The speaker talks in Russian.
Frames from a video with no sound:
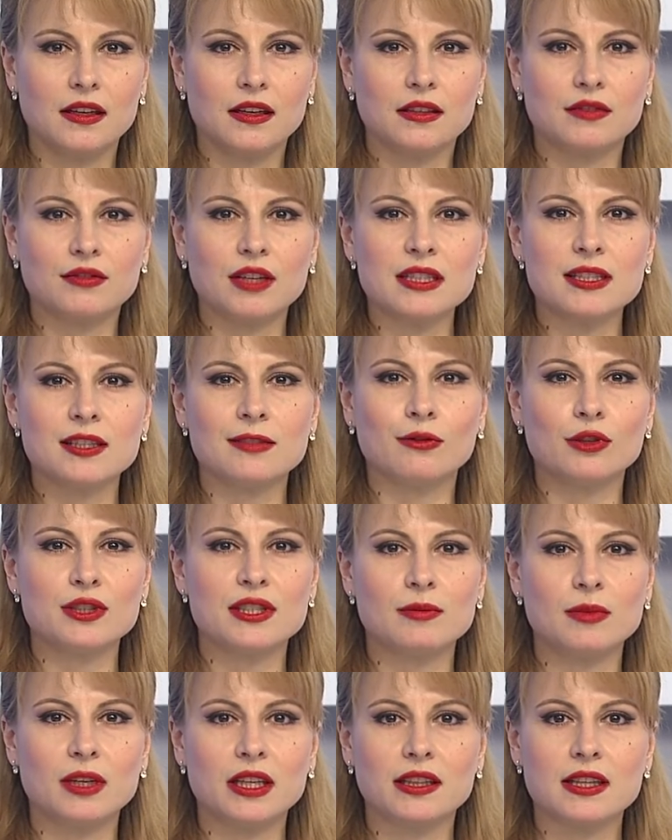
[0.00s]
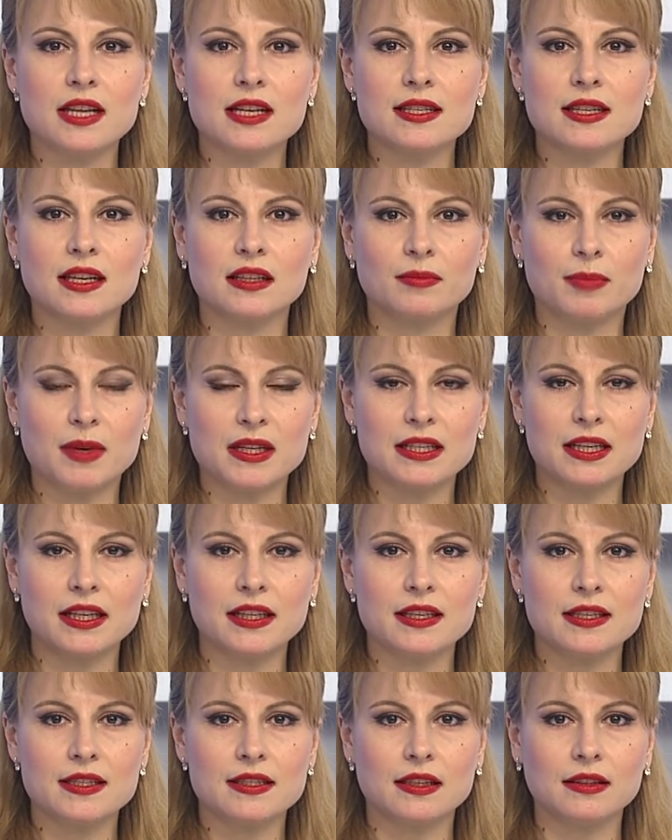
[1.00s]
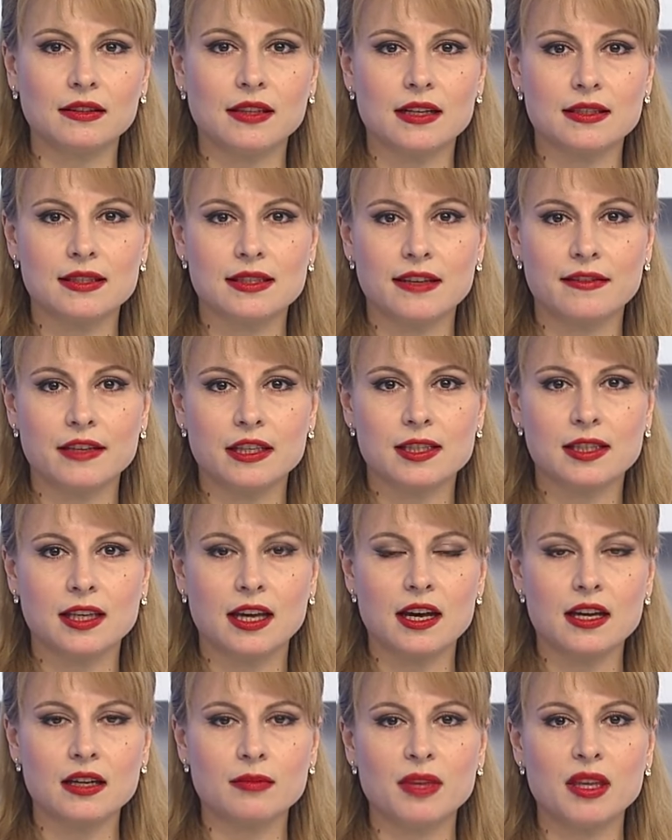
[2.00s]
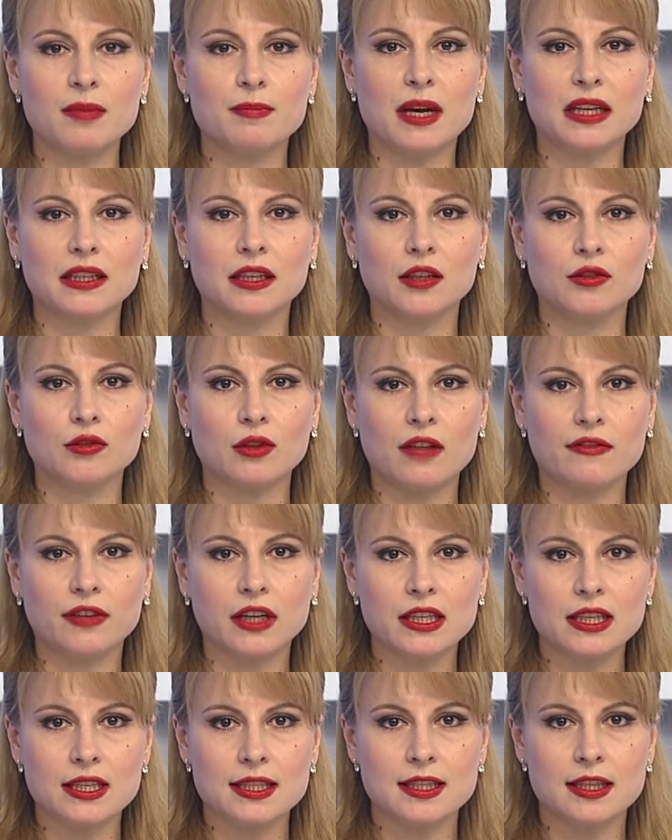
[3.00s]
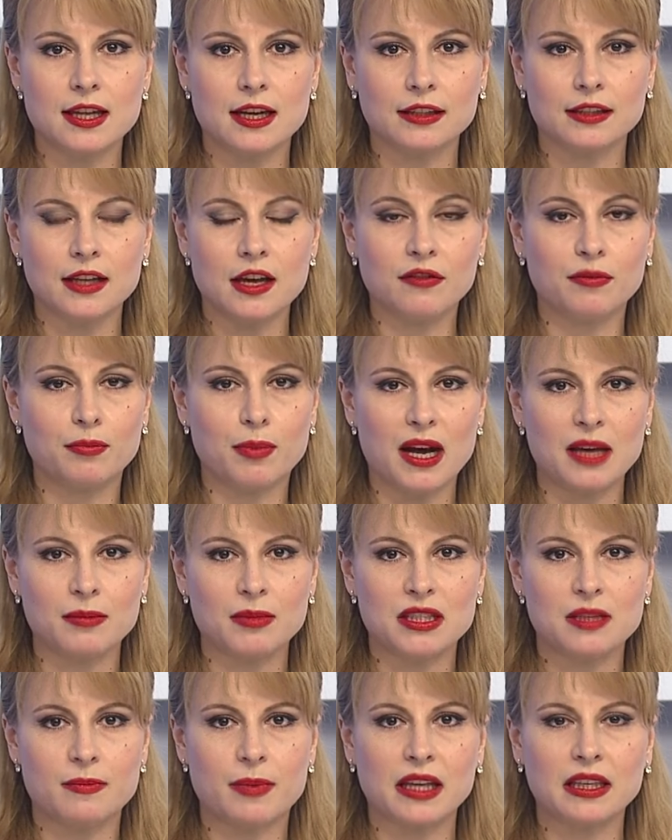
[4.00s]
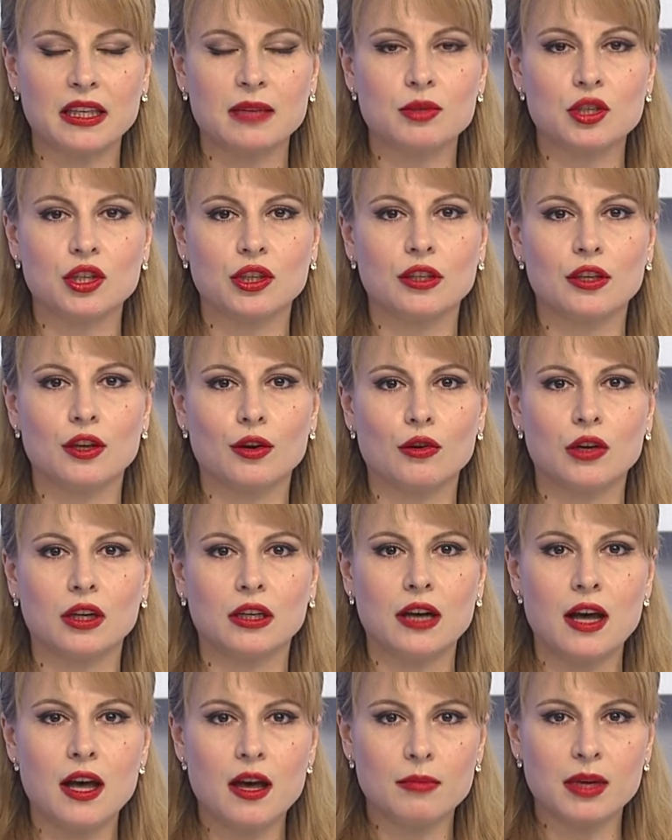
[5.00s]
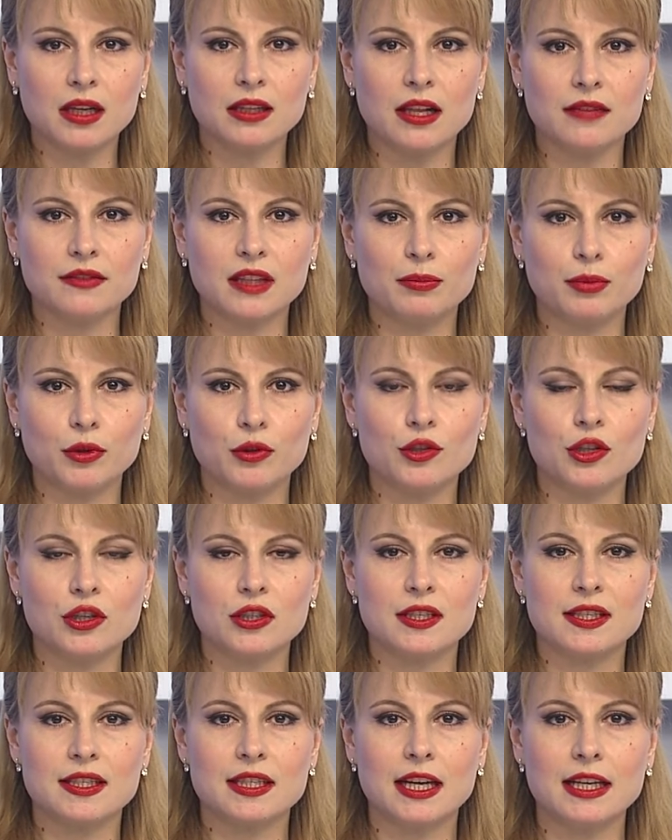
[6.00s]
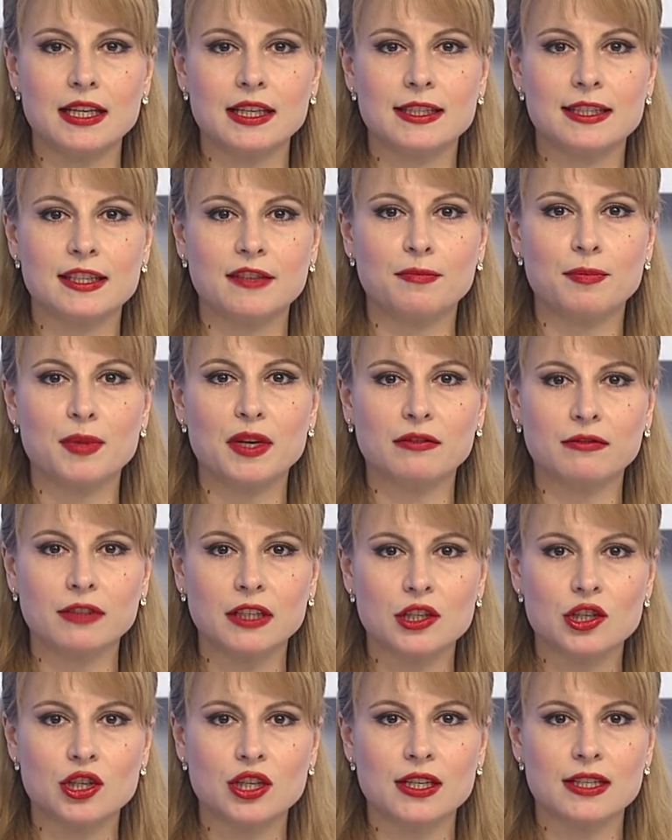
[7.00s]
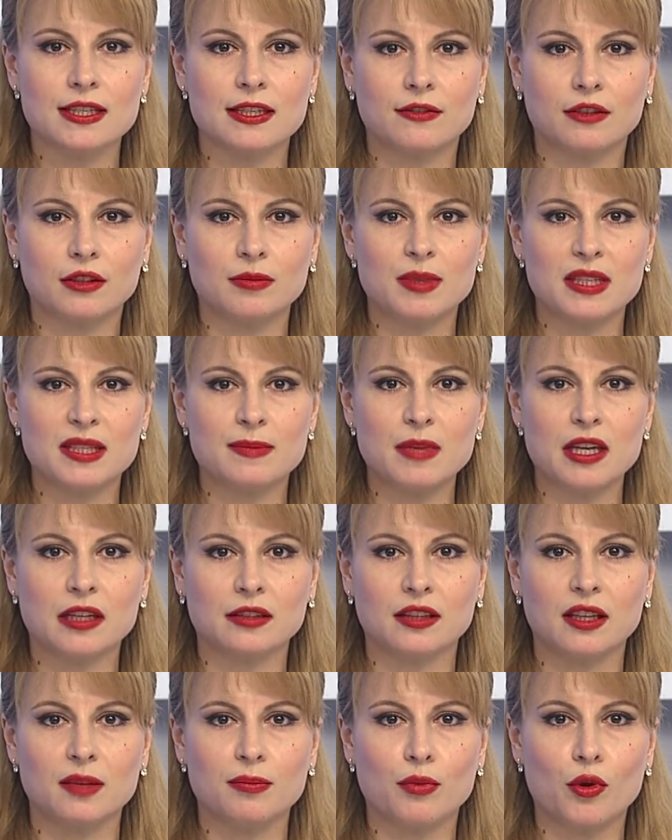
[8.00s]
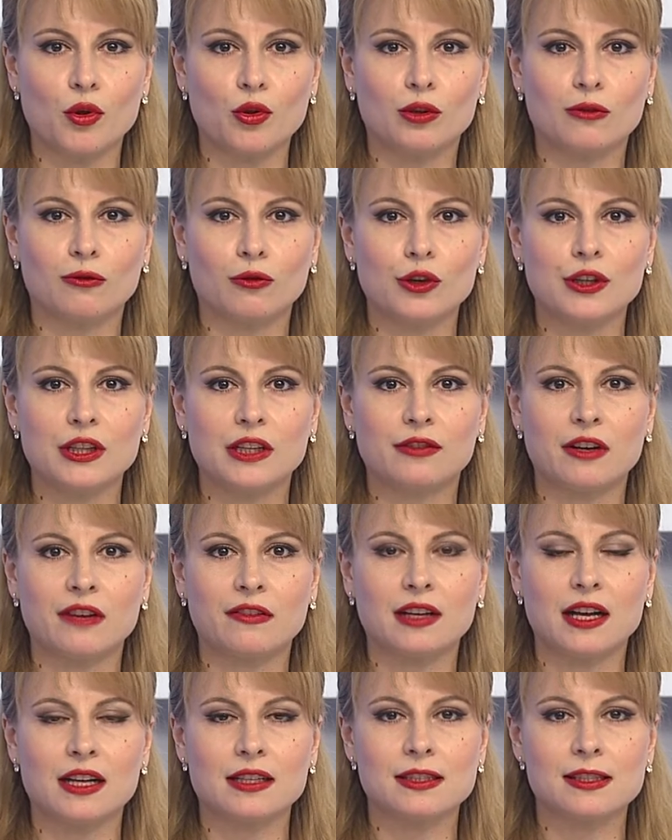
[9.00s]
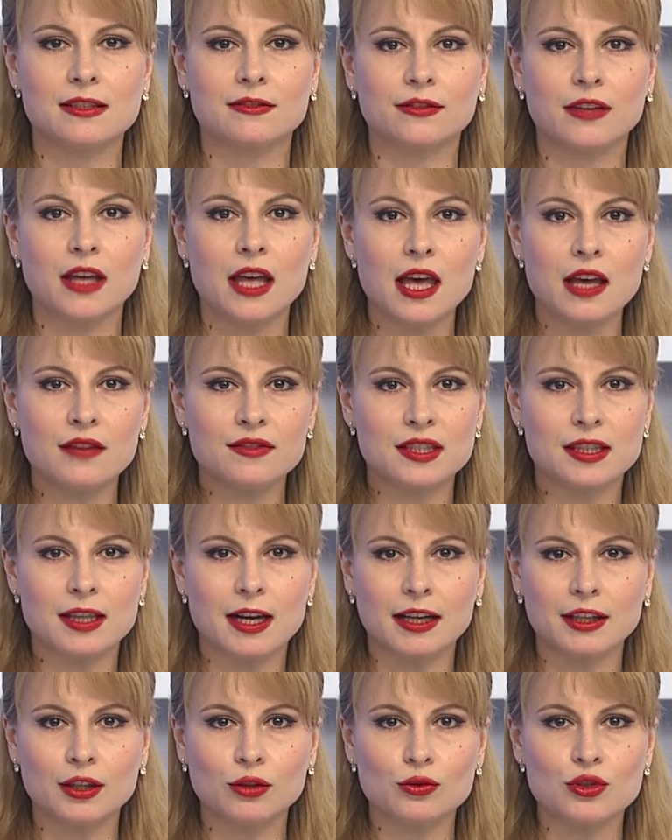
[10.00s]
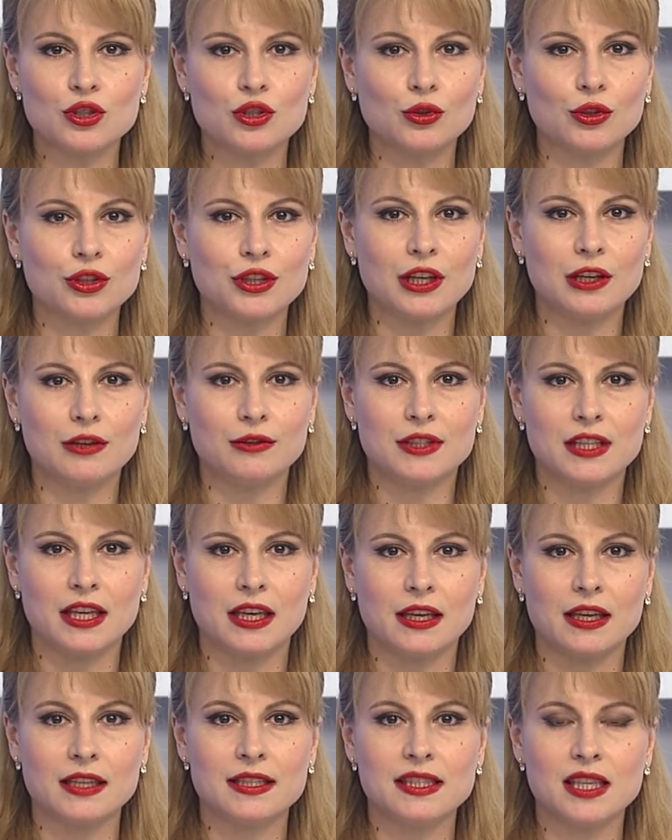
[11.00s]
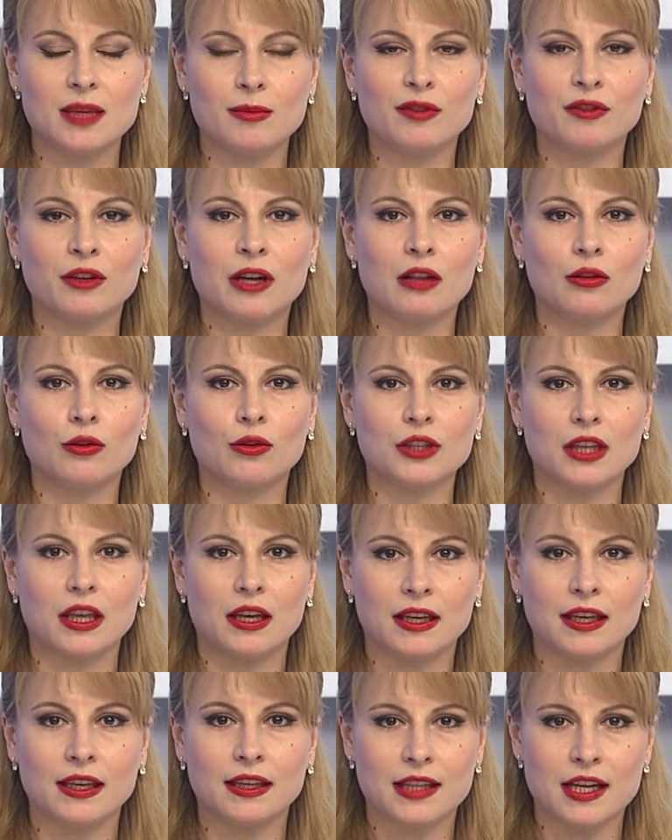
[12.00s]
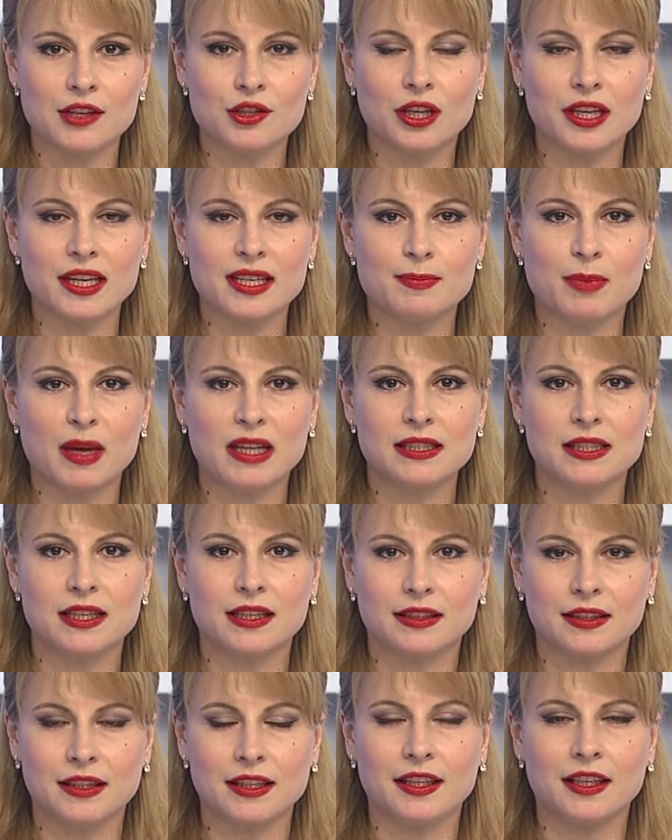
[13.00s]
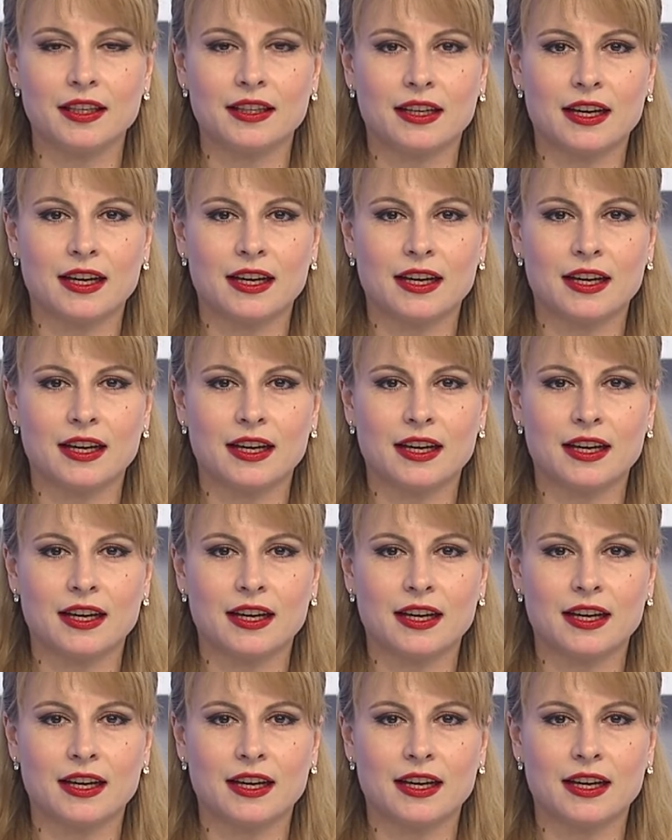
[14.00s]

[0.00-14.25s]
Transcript: 28 лет назад последний солдат советской армии покинул Афганистан. В память погибших героях по главной площади столицы впервые шествовал бессмертный полк воинов-афганцев. В строю сотни людей, с ними в колонии и наш корреспондент Никита